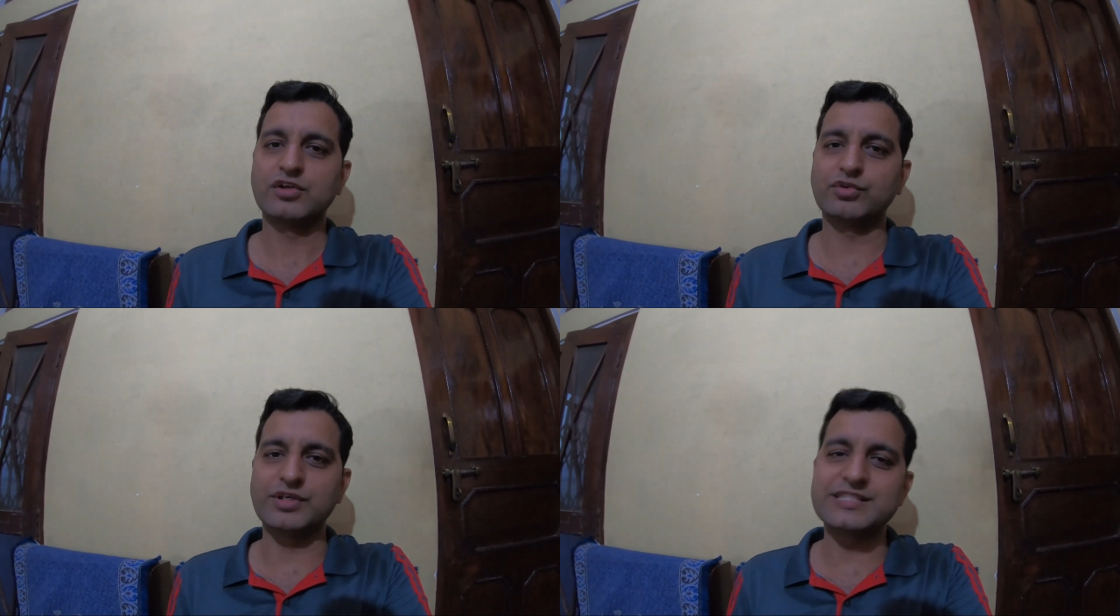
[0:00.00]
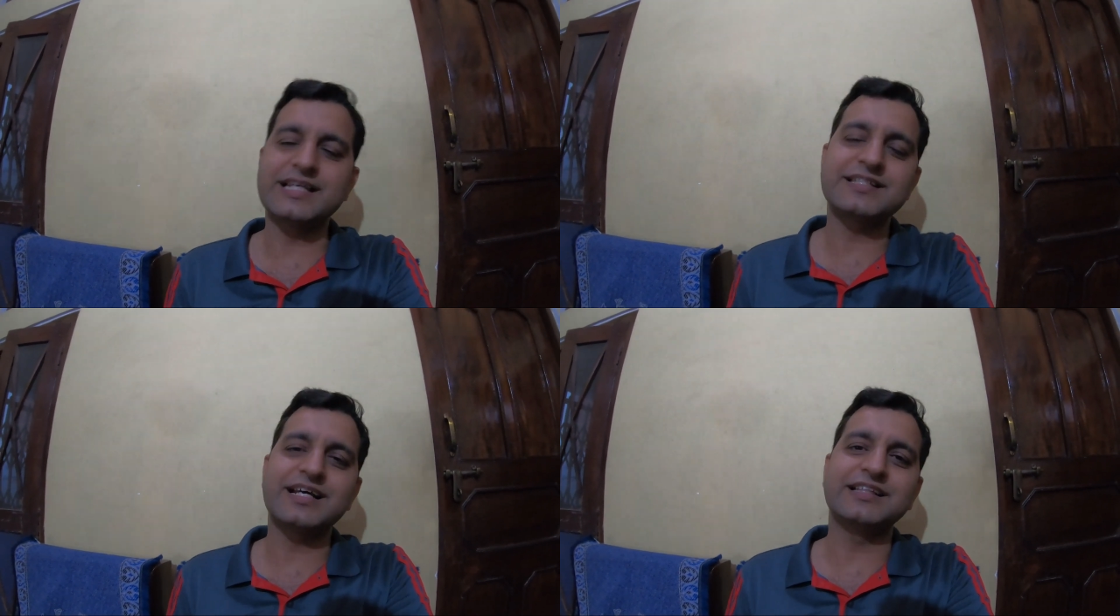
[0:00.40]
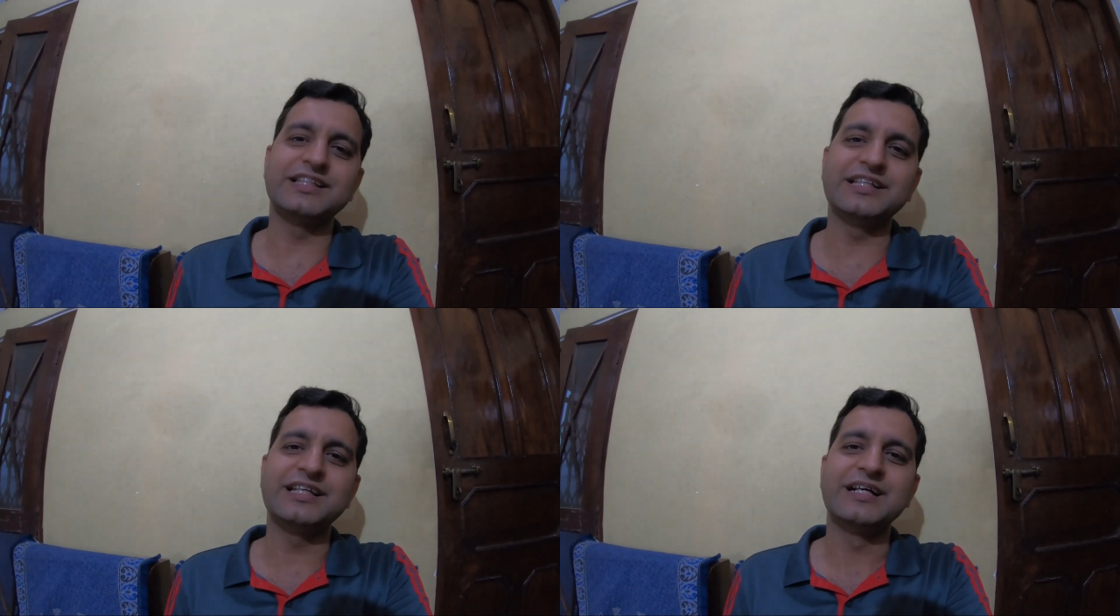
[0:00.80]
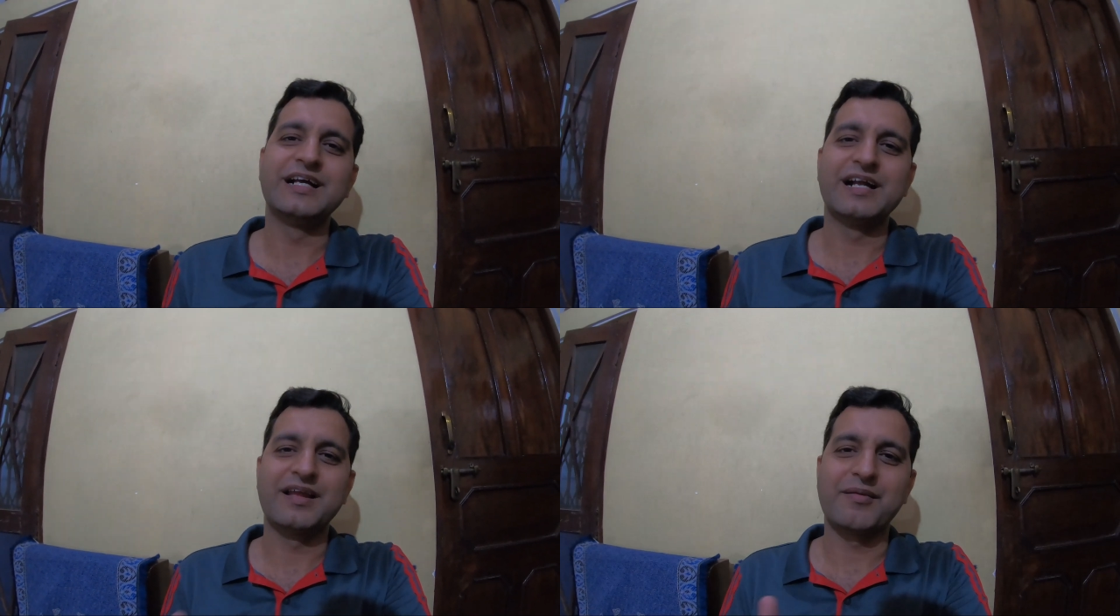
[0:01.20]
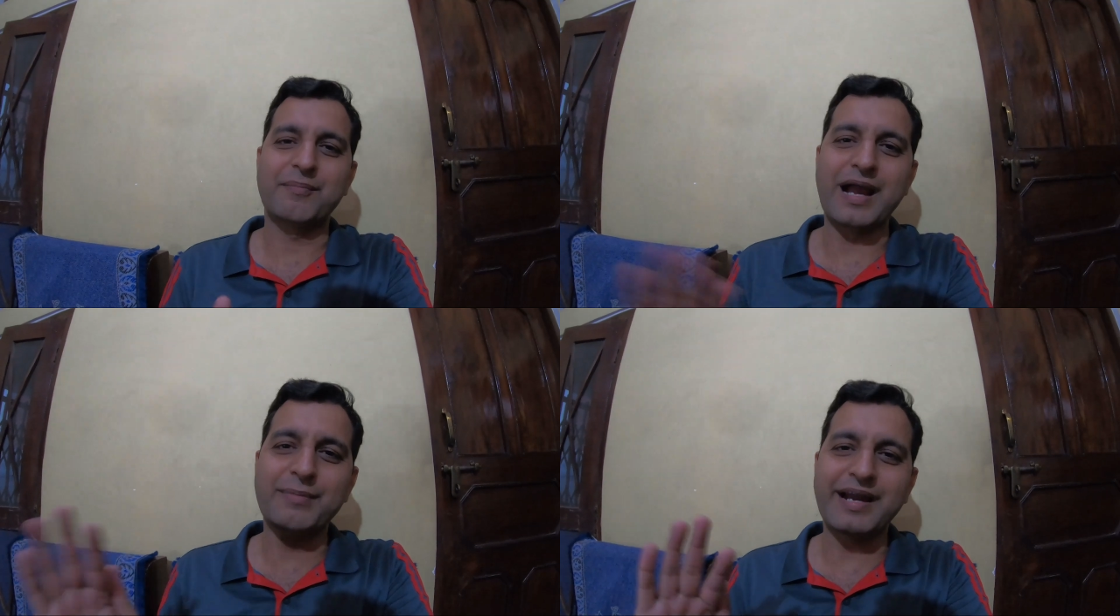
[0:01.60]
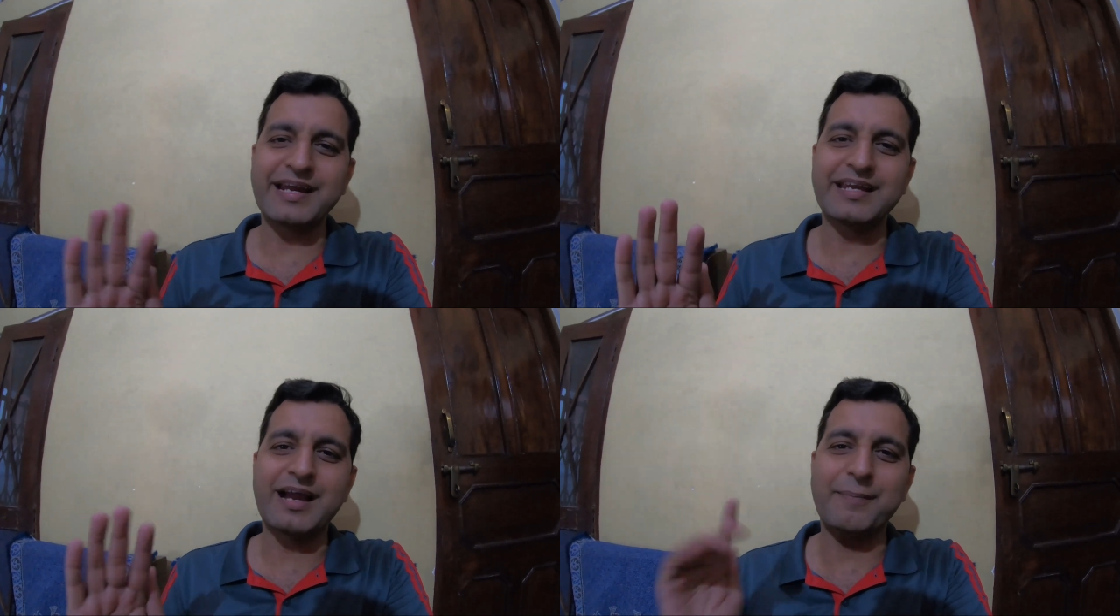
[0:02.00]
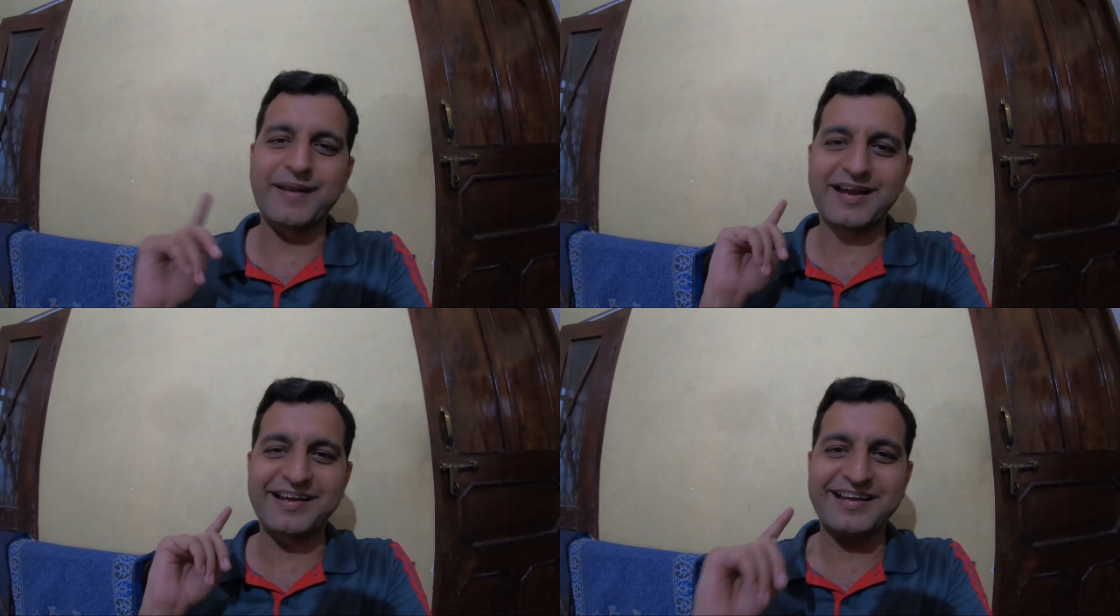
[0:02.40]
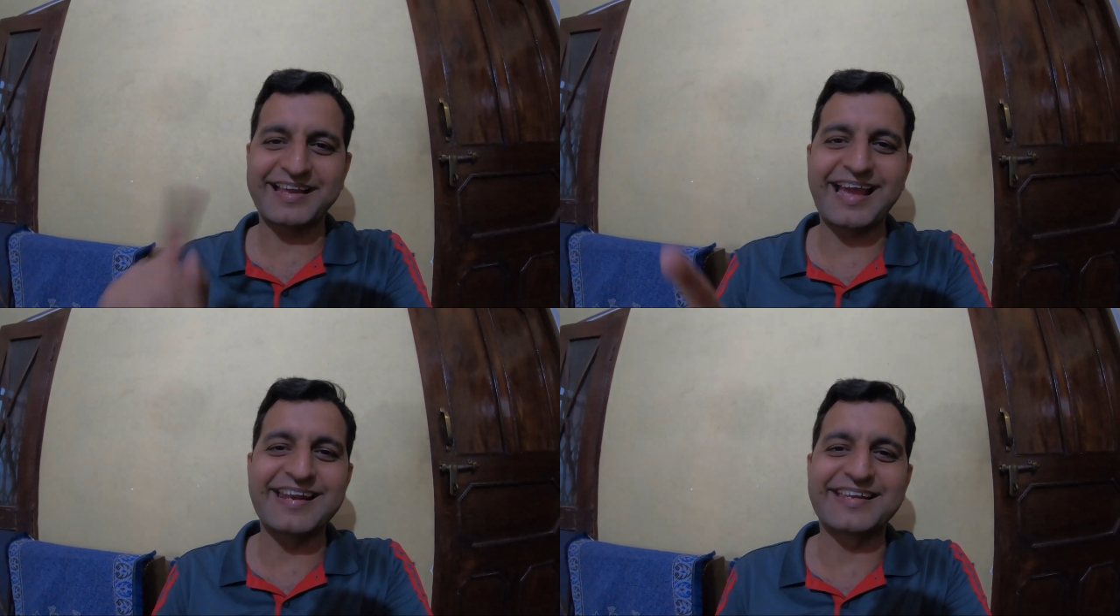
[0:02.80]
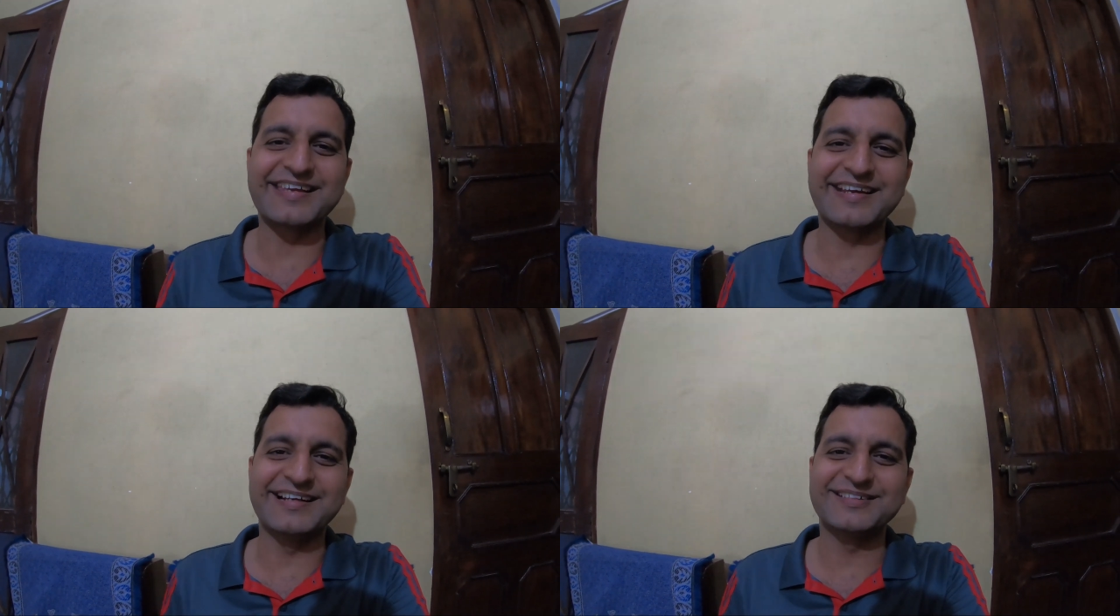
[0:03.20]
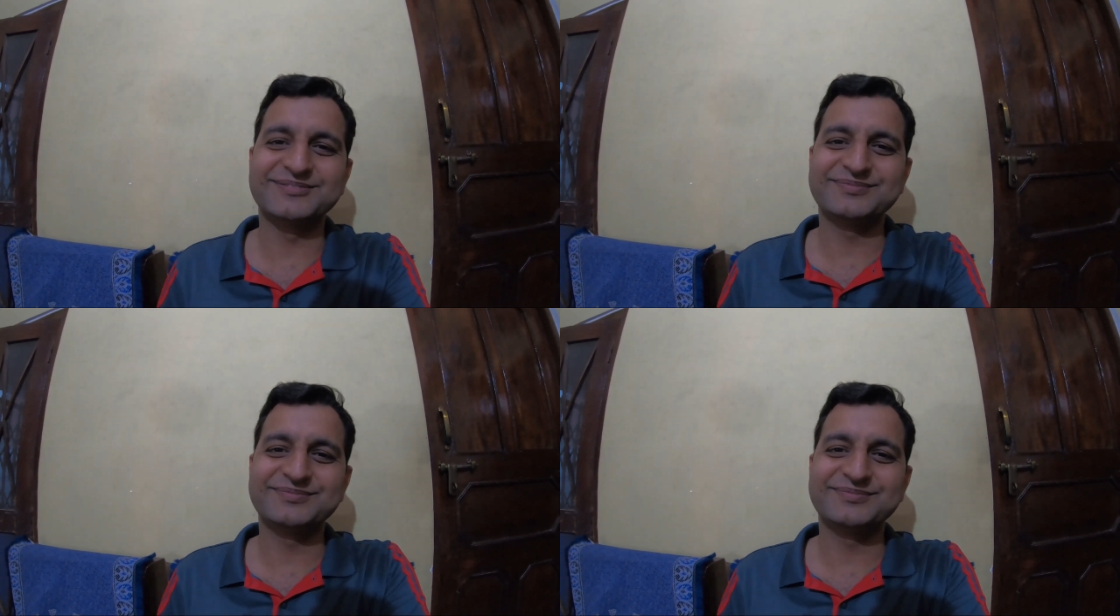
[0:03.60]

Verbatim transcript: तो इसी के साथ ही बाय बाय अपना ख्याल रखिएगा